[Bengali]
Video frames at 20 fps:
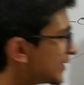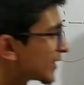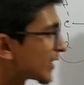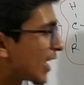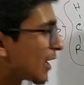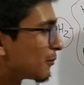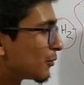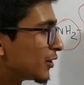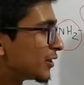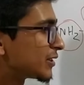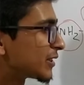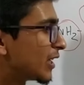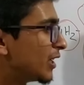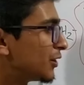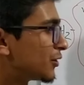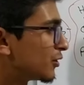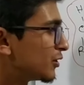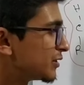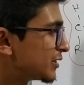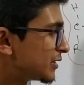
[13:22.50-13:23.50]
যে কার্বন
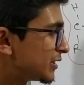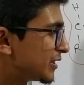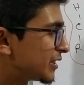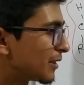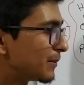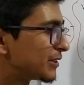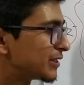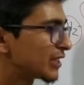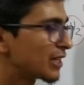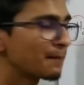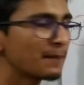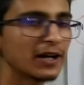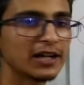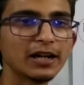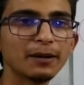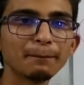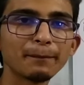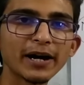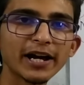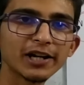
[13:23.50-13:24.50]
স্কেলেটন হিসেবে যেটা
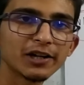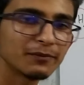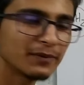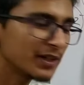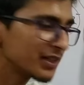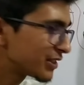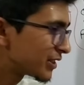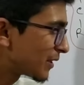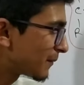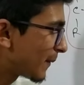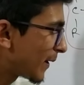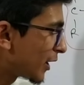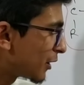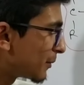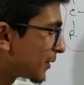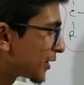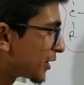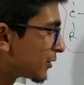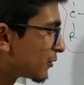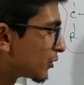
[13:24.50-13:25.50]
পাইলাম পাইরেভেট সে
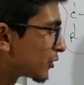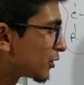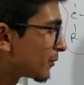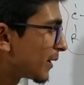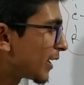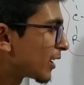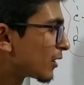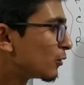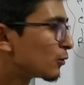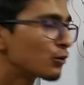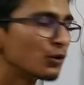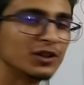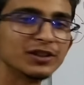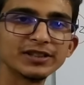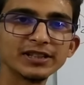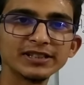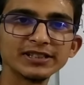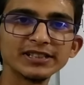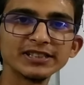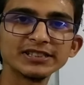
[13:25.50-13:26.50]
পাইরেভেট কী করতে পারে
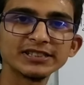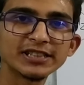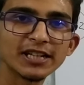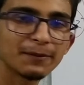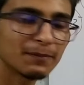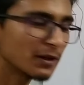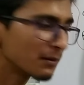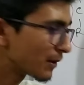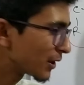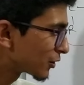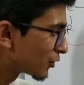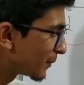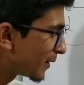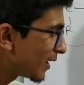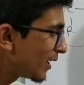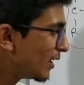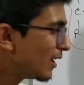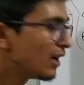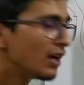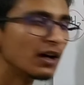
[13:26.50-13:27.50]
গ্লুকোনোজেনেসিস স্টেপের মাধ্যমে
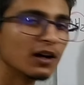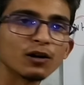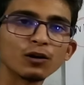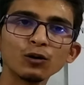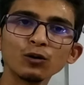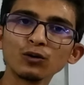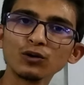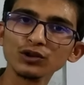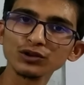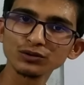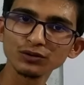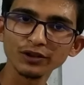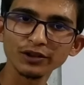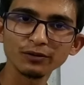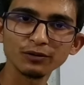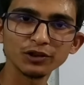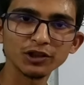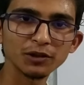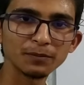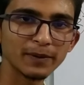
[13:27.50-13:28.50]
গ্লুকোজ তৈরি
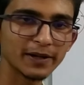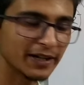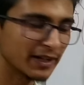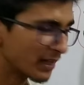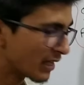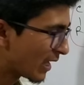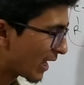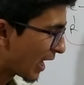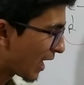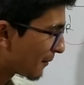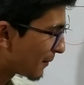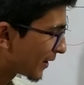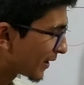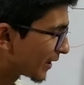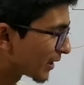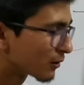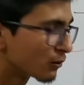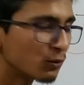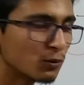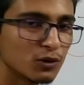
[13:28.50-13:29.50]
করতে পারে আবার
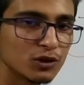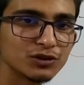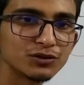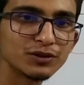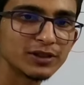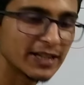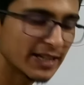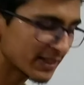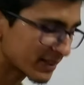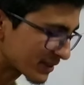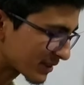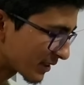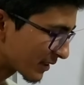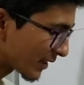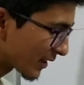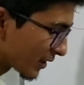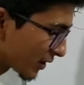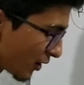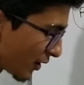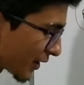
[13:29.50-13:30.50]
এই গ্লুকোজ যদি এক্সট্রা
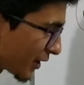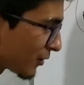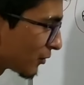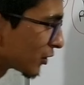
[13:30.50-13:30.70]
থাকে তাহলে কী